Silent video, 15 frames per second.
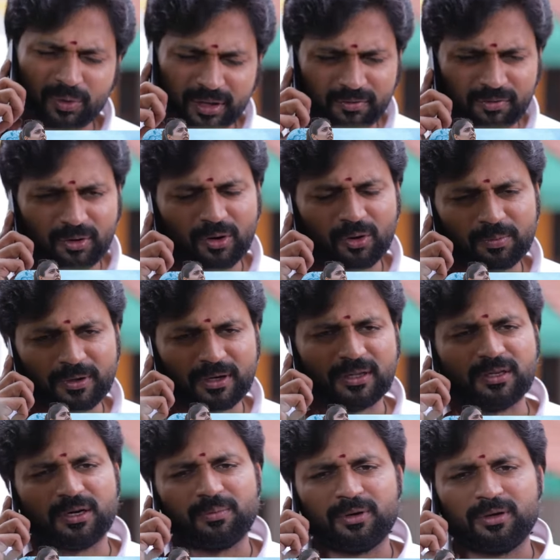ஆதி உங்களை எவ்வளவு
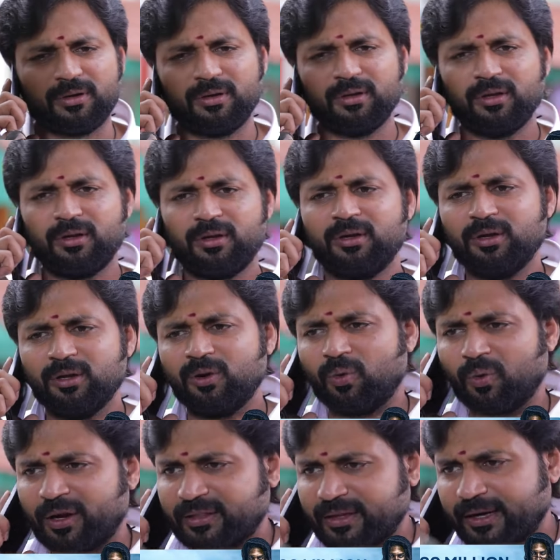லவ் பண்றான்னு தெரியுமா
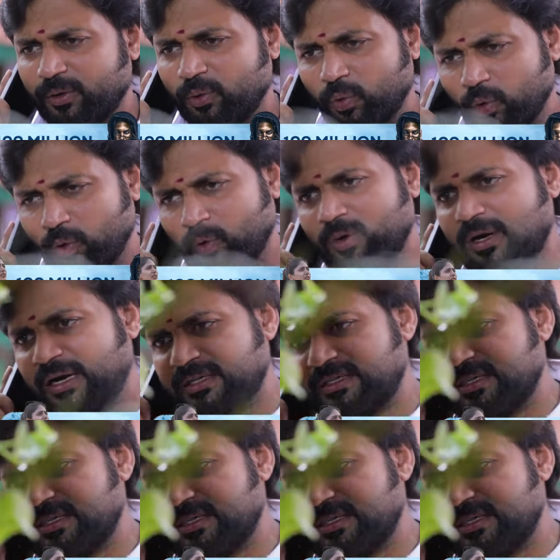உங்களை தேடி ஊர்